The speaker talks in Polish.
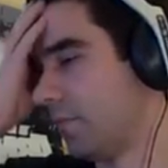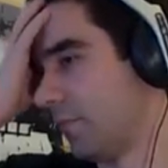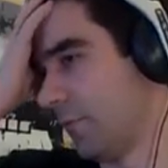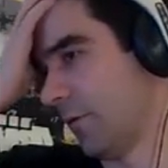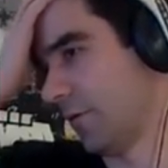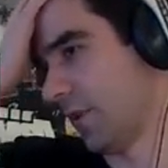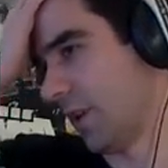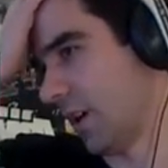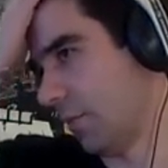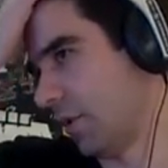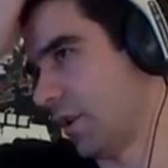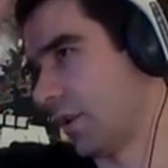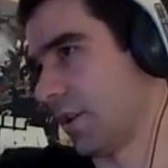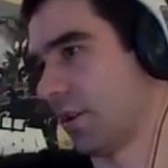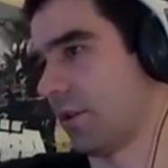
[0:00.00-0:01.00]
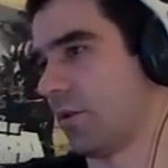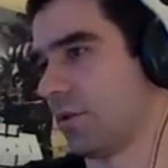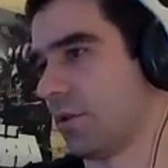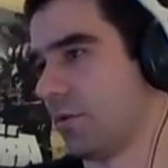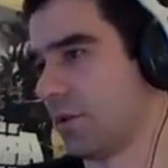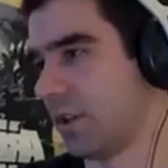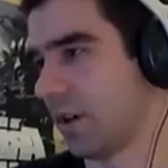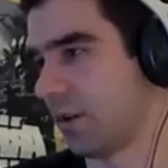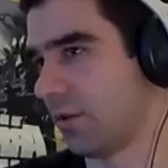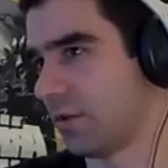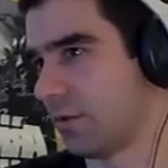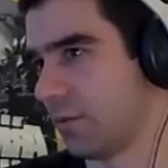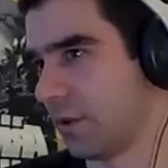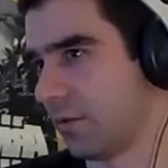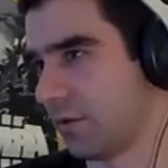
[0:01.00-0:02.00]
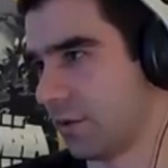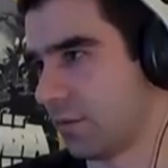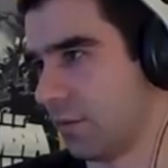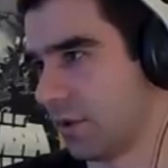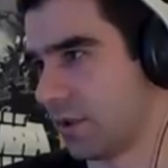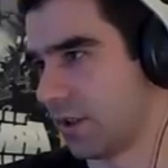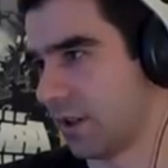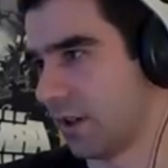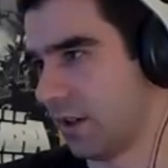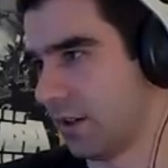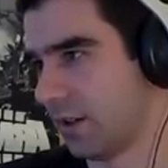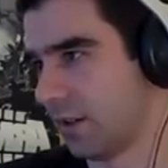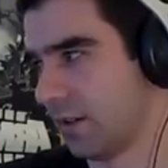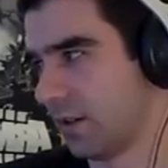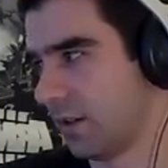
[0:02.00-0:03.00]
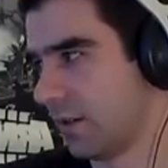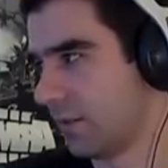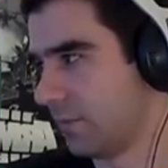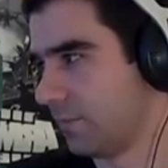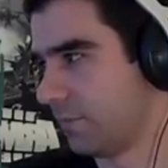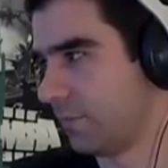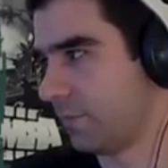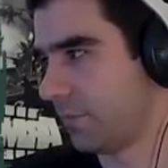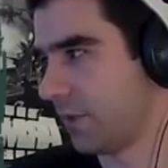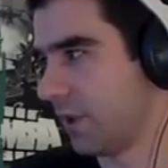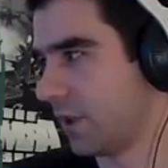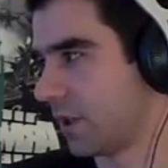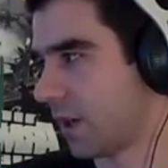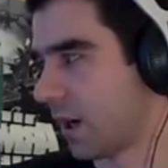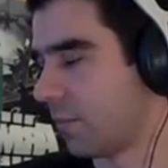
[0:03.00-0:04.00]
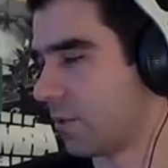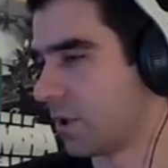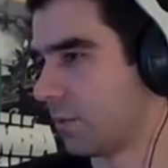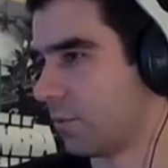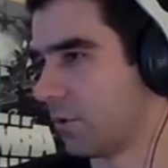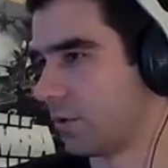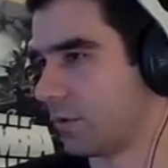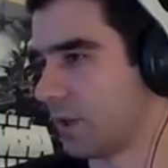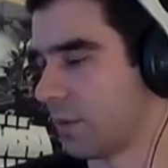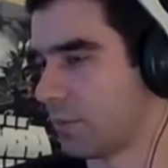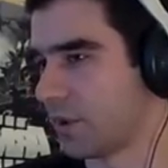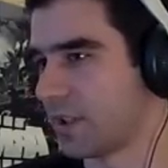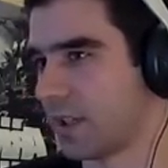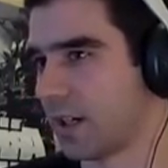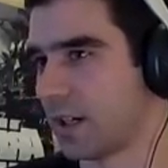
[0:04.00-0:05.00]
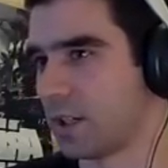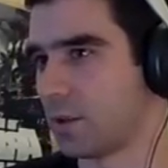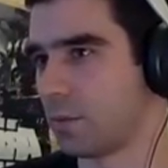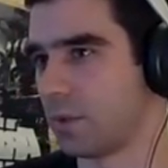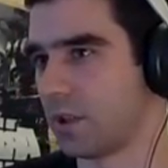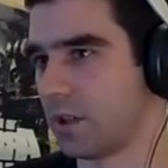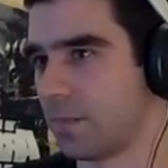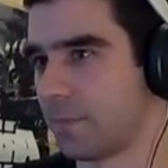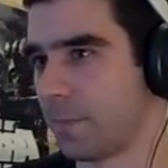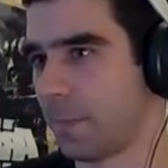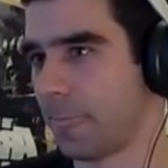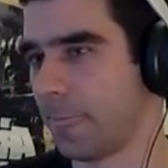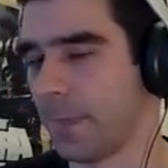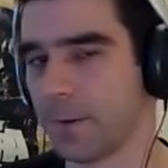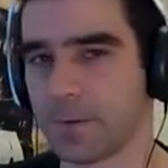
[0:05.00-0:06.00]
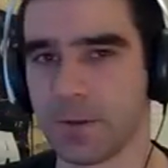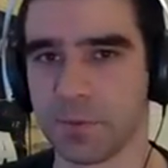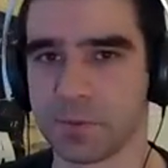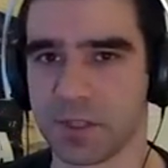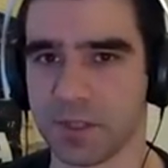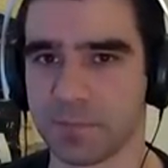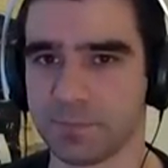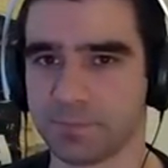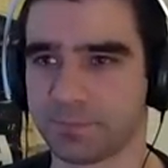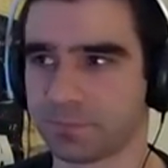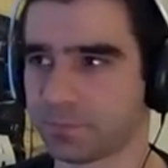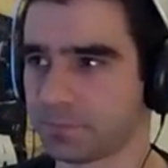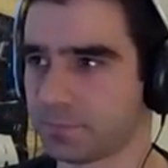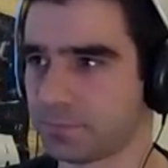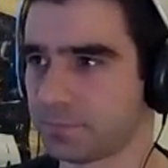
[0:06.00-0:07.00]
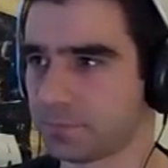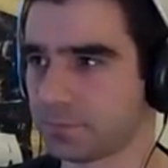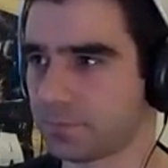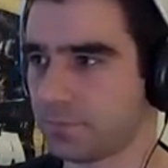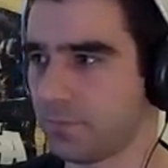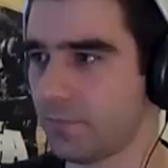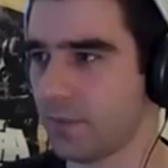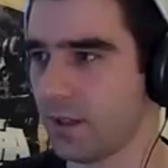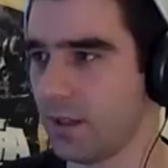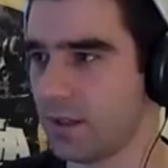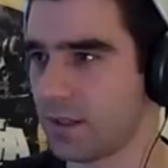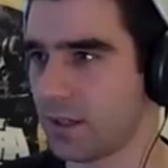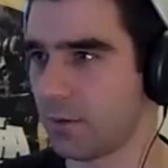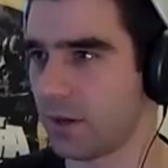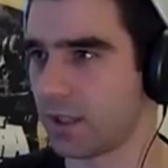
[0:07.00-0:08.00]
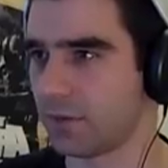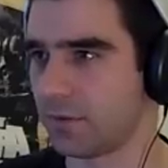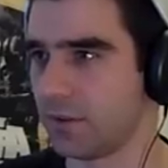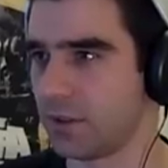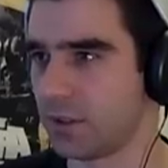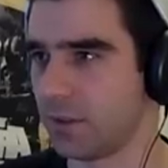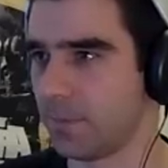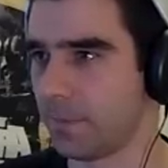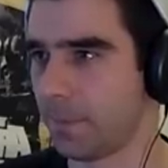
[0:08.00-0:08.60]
No wydaje mi się, że te koziołki na końcu będą dość mocne. I trzeba by się było tutaj postarać, żeby je dość dobrze załatwić.